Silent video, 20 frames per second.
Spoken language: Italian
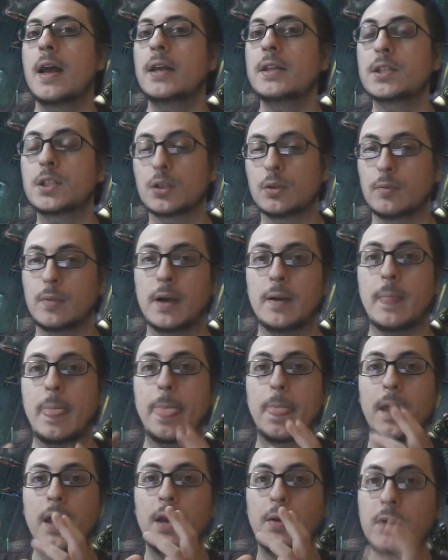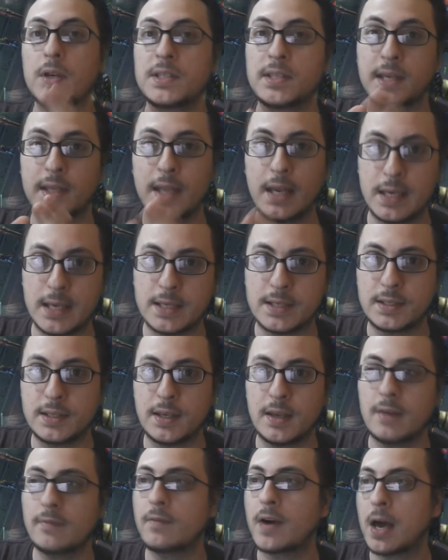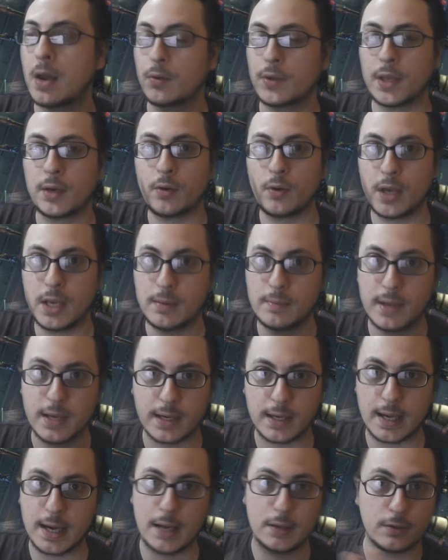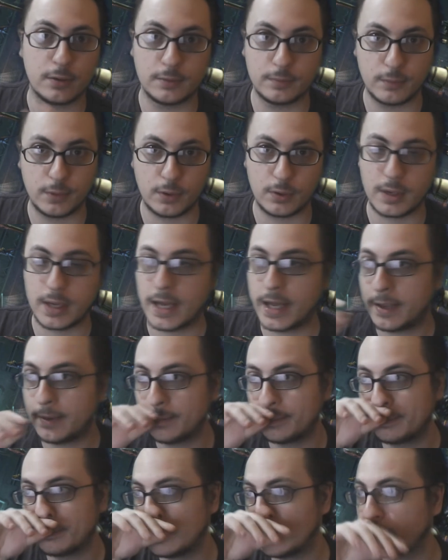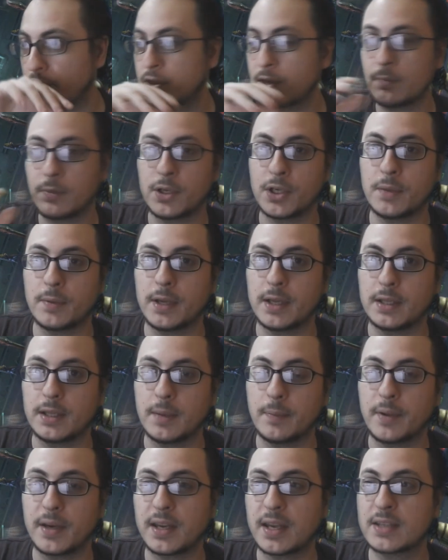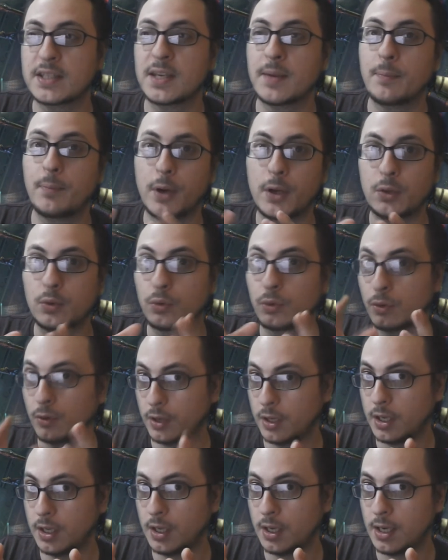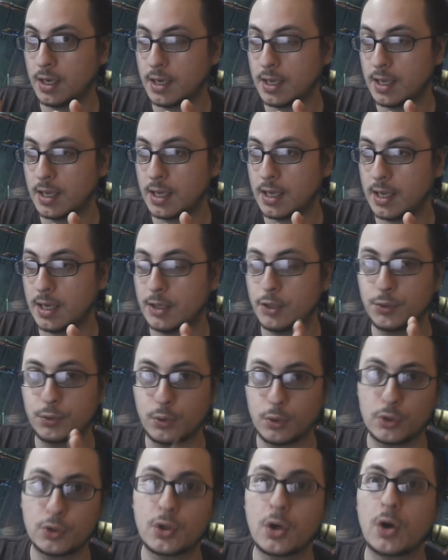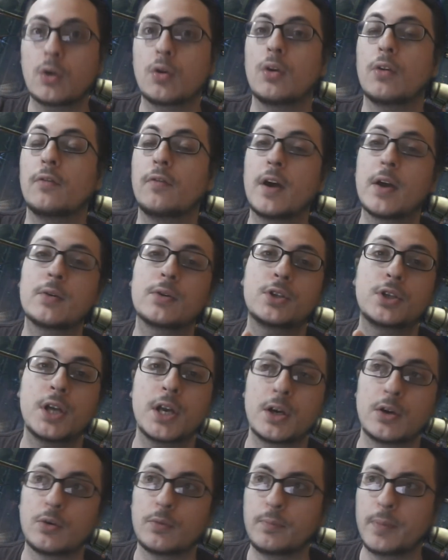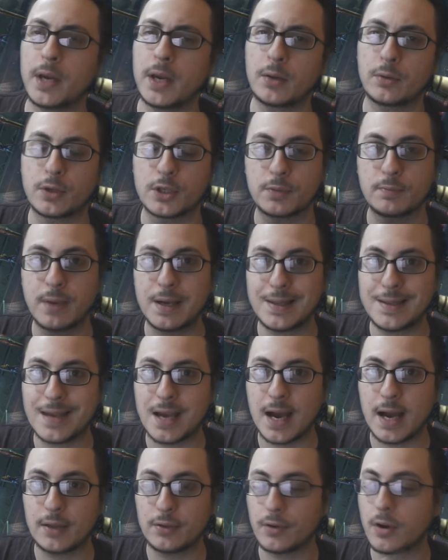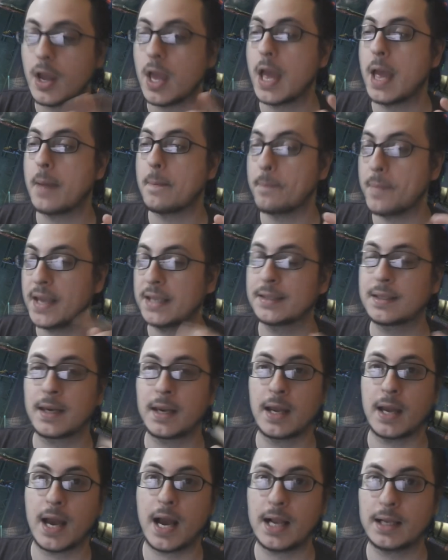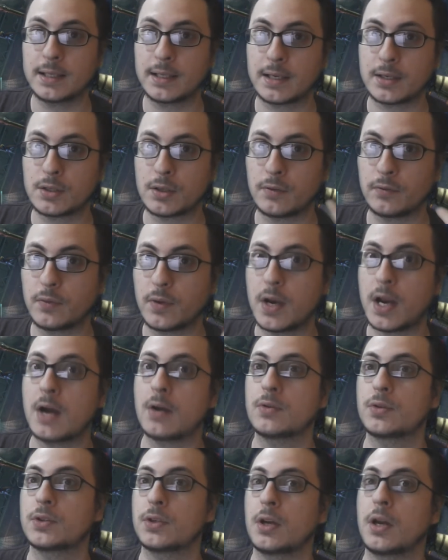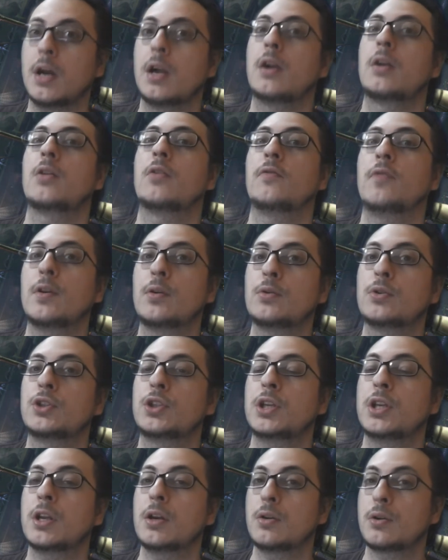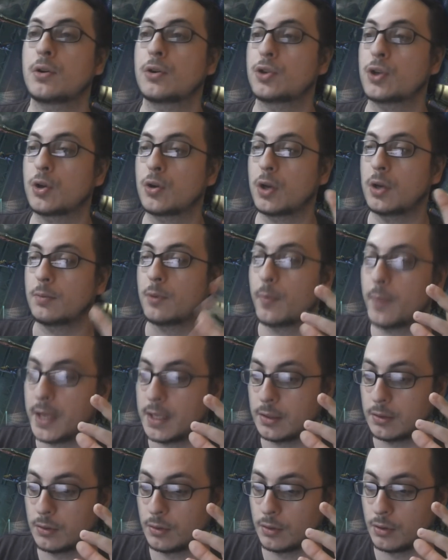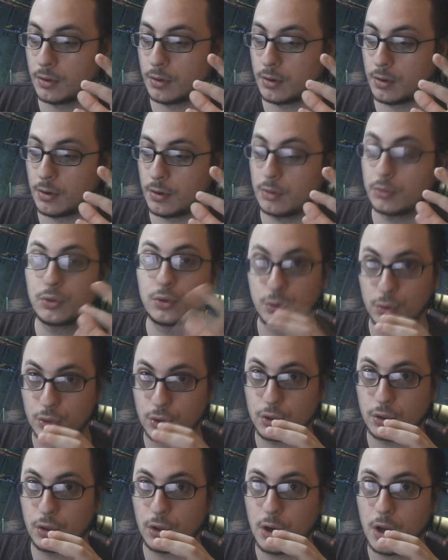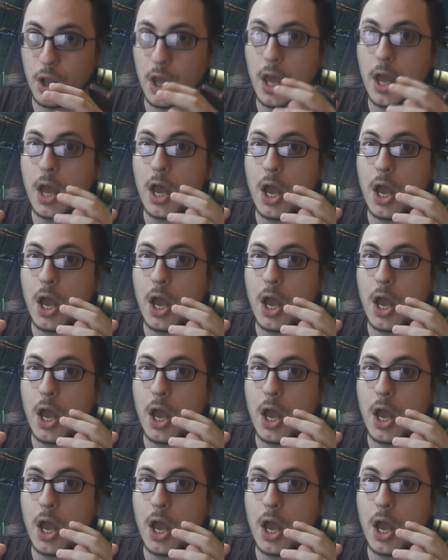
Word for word: Insomma, questi analisti valutano il mercato, ok? Molto semplicemente, perché se poi tu il, il tuo gioco lo fai uscire in un periodo sbagliato, mentre altre software house lo fanno uscire il loro gioco nel momento giusto,